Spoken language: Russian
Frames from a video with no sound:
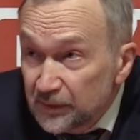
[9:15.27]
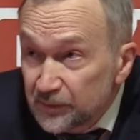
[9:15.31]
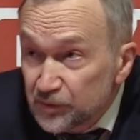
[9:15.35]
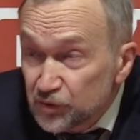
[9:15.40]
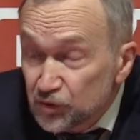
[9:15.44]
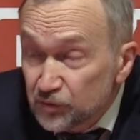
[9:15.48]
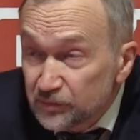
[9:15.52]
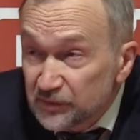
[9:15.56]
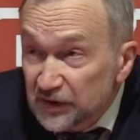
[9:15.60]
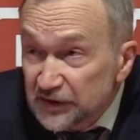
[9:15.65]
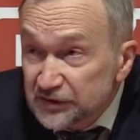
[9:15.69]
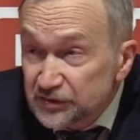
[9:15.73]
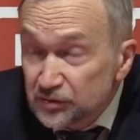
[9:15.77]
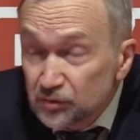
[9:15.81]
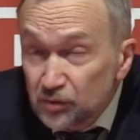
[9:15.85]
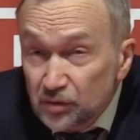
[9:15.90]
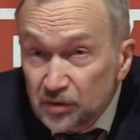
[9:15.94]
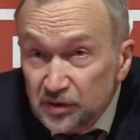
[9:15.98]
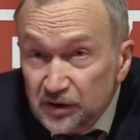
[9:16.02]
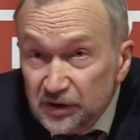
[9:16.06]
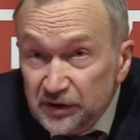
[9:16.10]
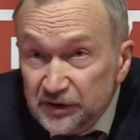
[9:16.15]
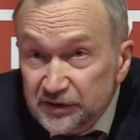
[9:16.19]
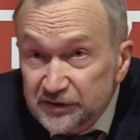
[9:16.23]
Причем
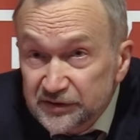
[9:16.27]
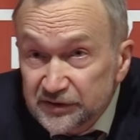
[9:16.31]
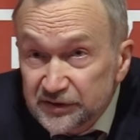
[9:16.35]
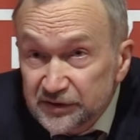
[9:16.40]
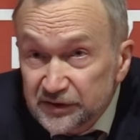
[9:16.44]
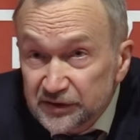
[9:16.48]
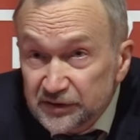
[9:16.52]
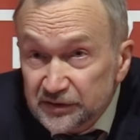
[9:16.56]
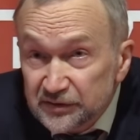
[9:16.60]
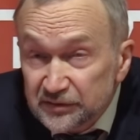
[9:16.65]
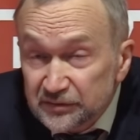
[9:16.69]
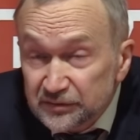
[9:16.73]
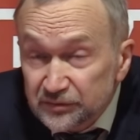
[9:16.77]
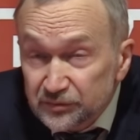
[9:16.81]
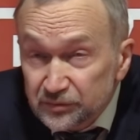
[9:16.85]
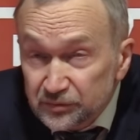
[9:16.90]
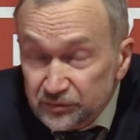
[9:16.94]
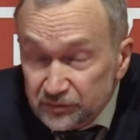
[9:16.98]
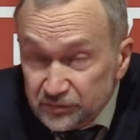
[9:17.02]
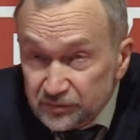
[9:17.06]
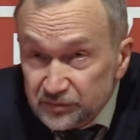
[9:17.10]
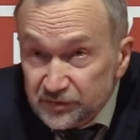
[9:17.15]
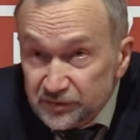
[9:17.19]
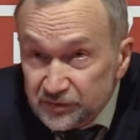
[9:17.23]
настолько это сделал,
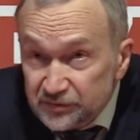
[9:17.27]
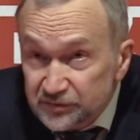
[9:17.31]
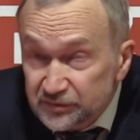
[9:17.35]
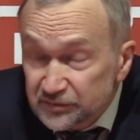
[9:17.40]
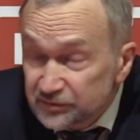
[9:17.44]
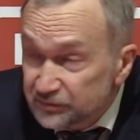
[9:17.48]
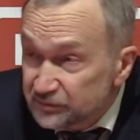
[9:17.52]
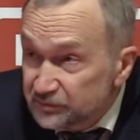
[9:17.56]
ну, сказать,